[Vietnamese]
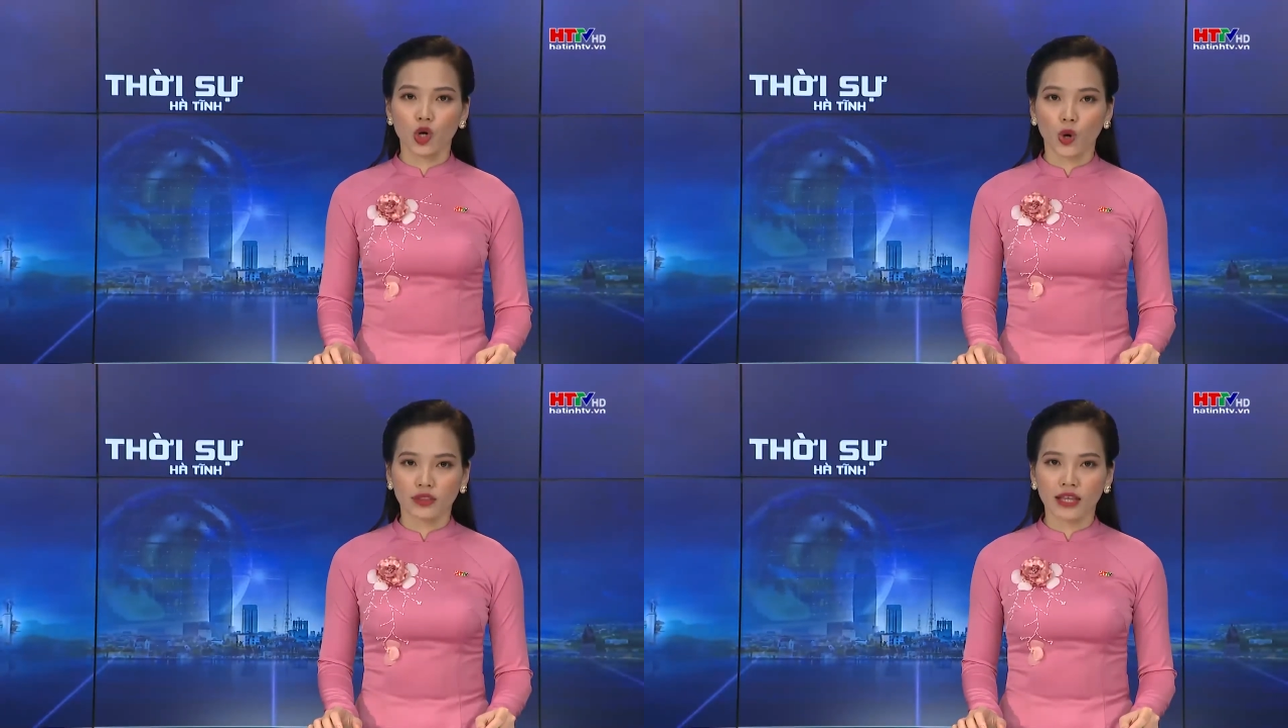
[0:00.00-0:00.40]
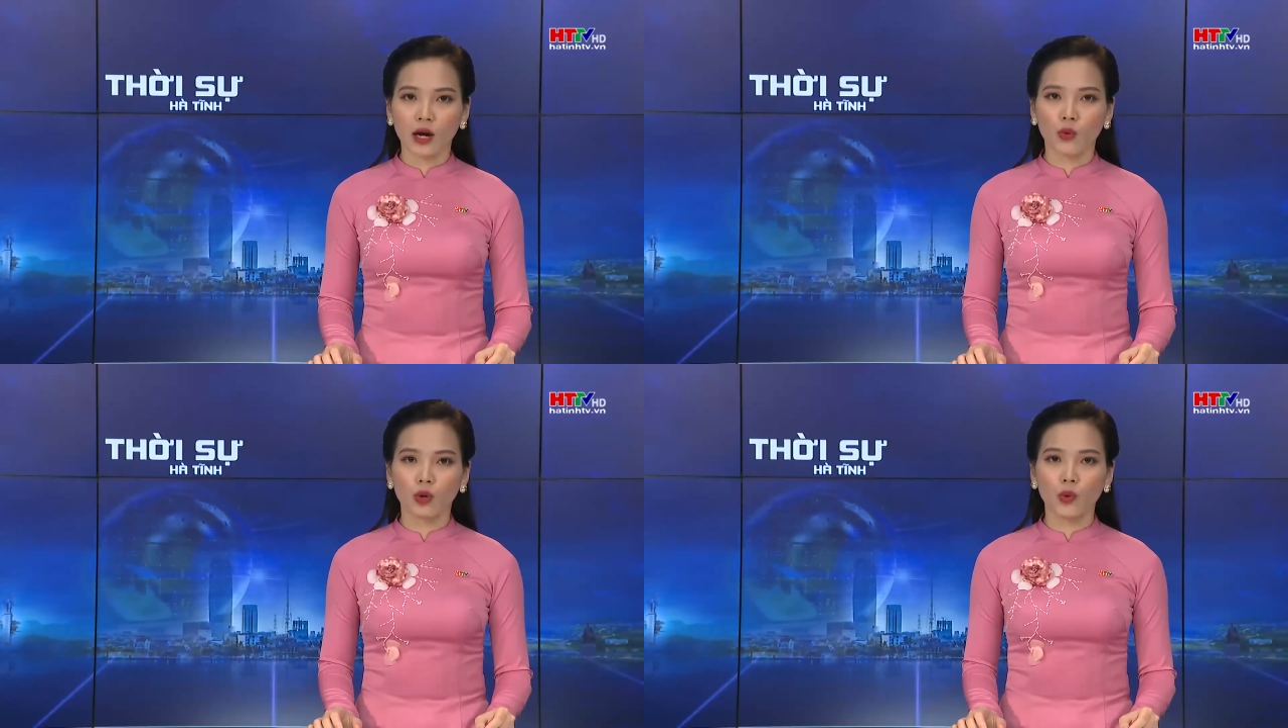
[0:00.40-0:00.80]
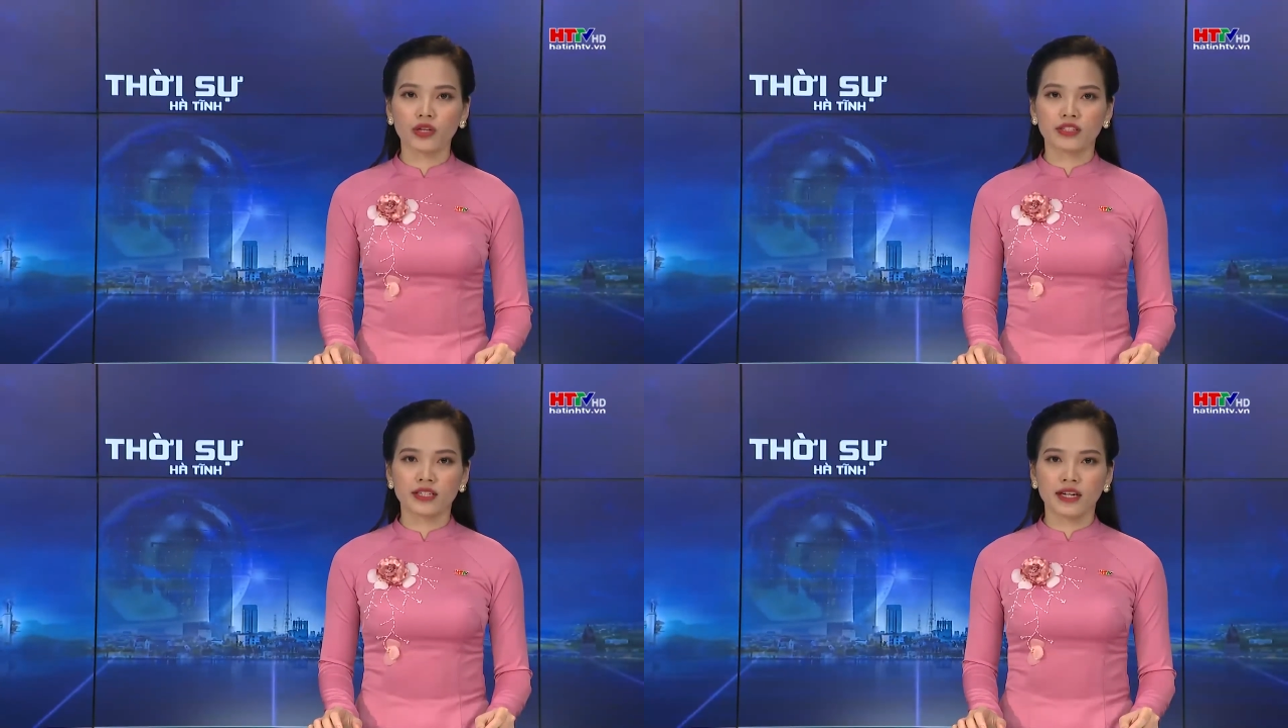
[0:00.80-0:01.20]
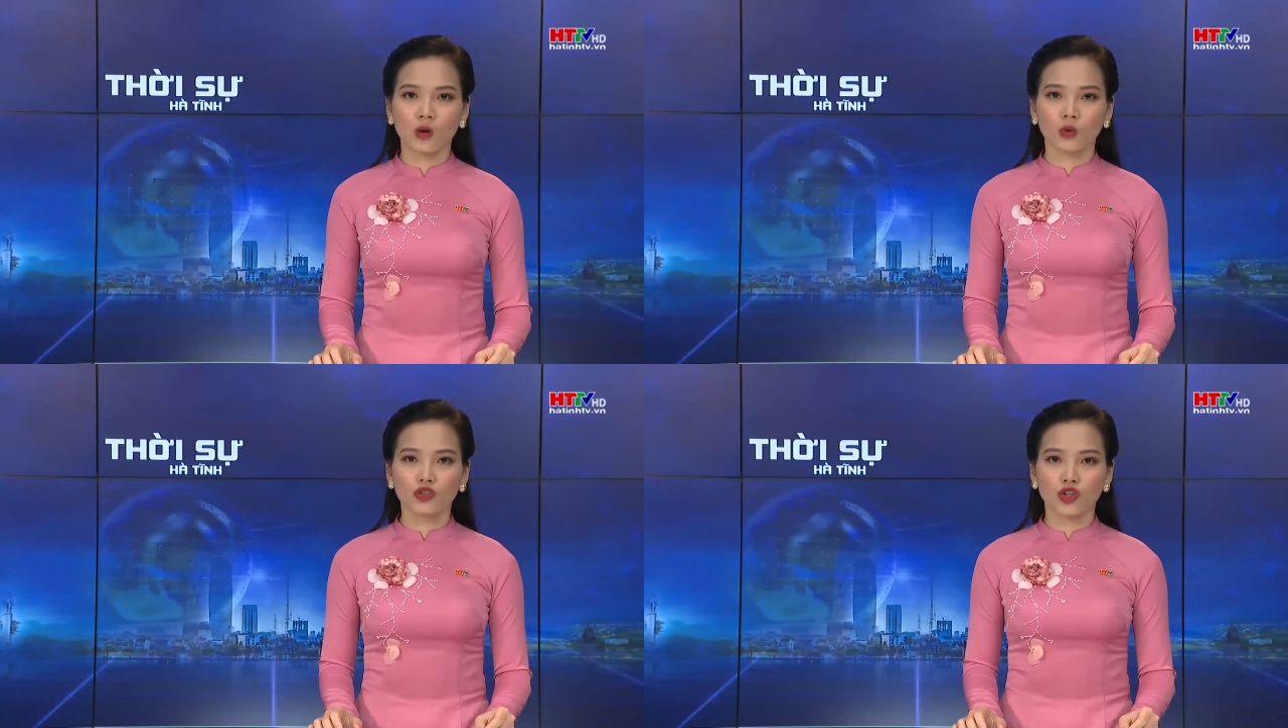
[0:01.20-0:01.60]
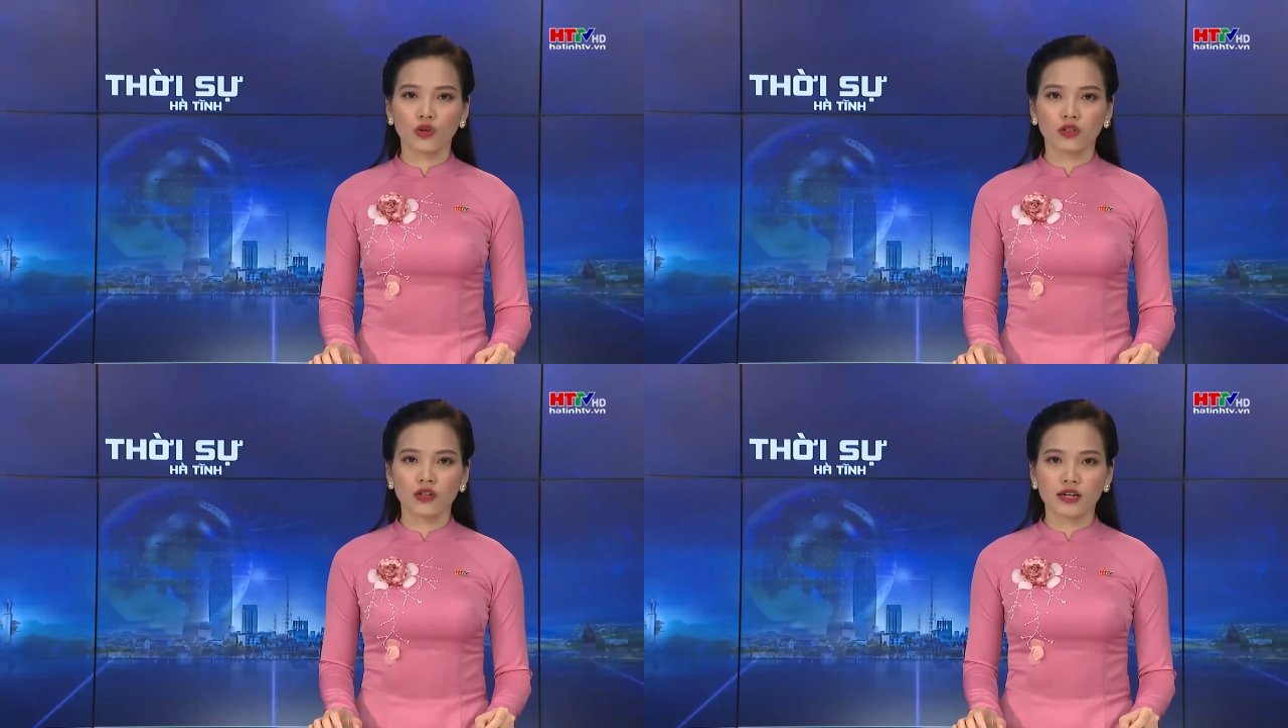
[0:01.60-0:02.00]
hội thao huấn luyện chiến đấu cho
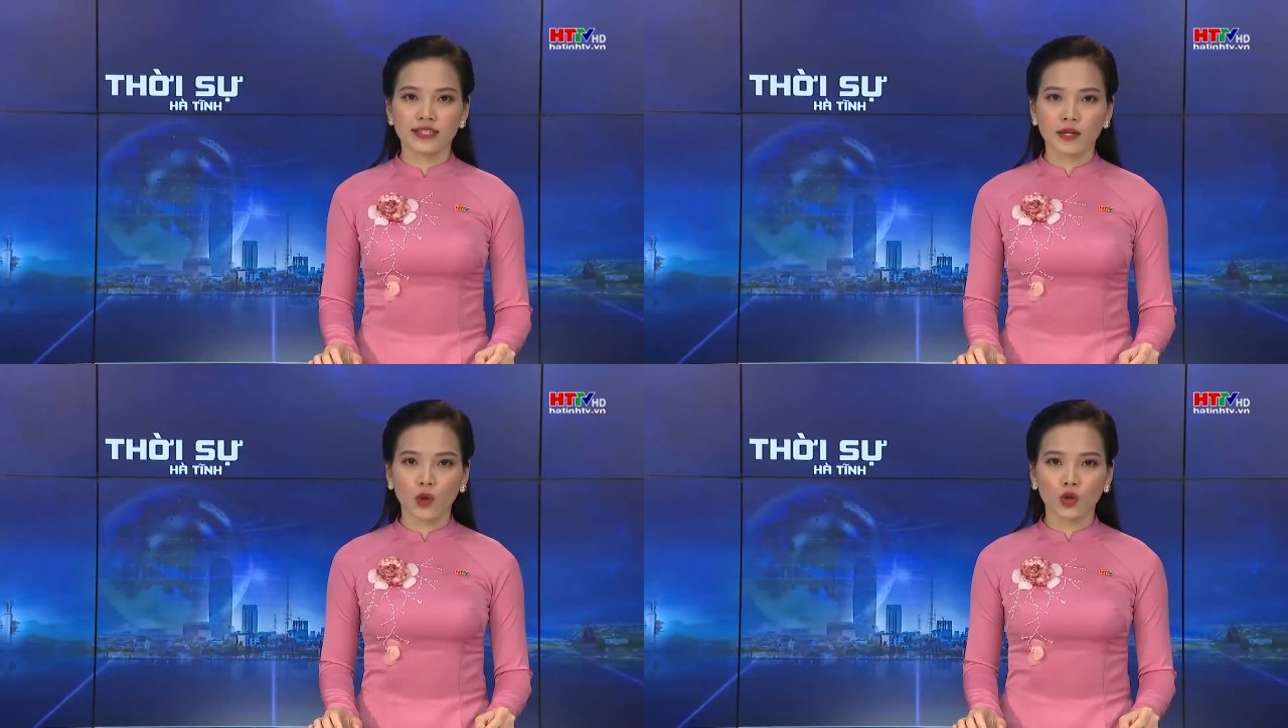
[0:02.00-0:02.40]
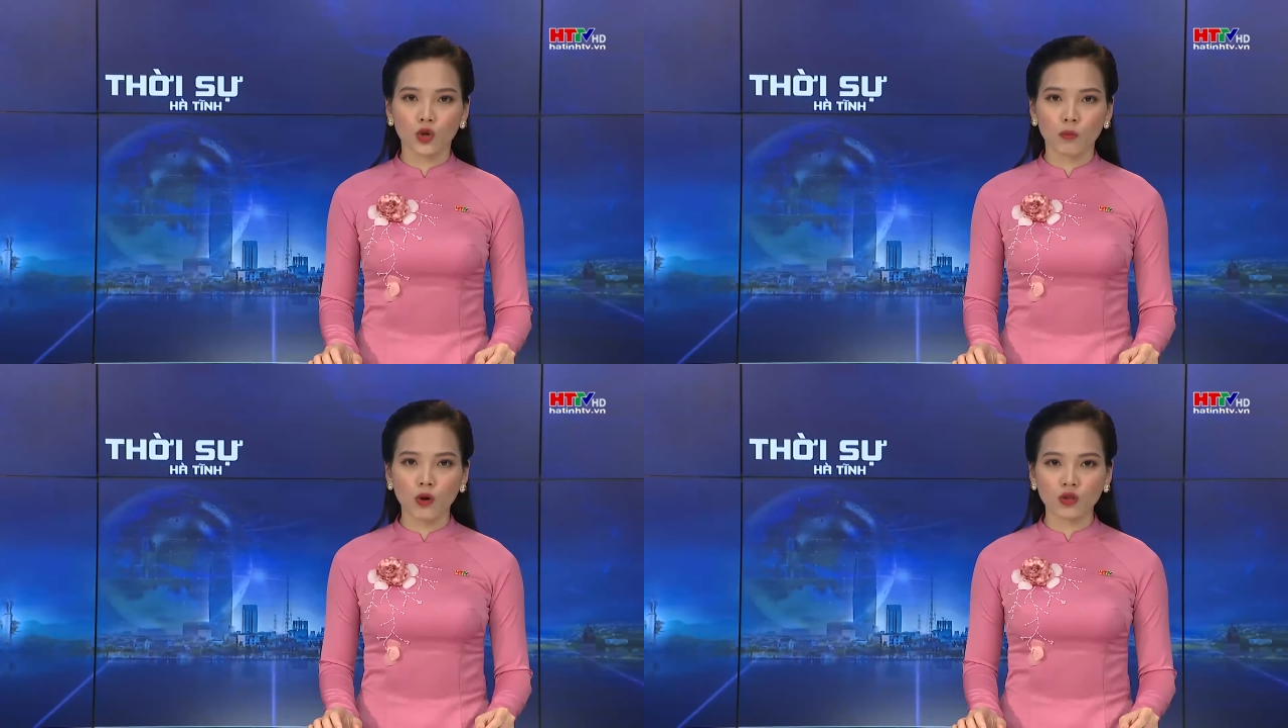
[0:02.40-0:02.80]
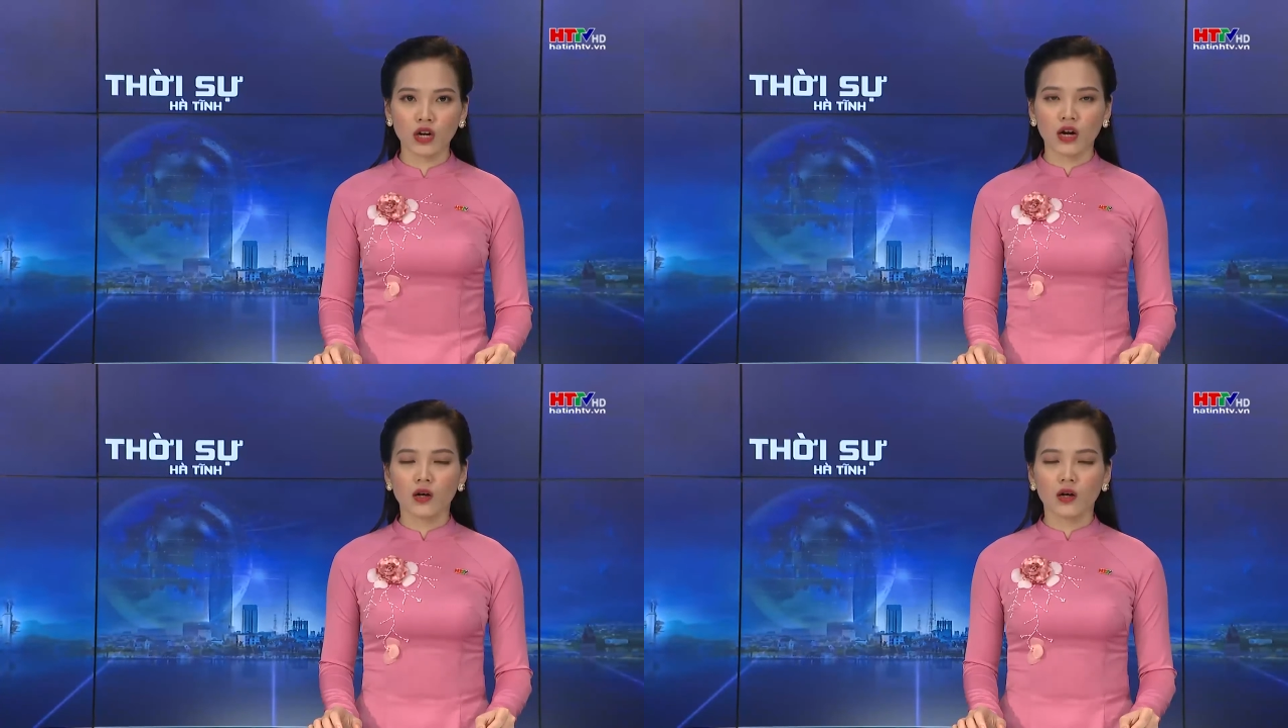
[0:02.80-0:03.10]
lực lượng dân quân cục 1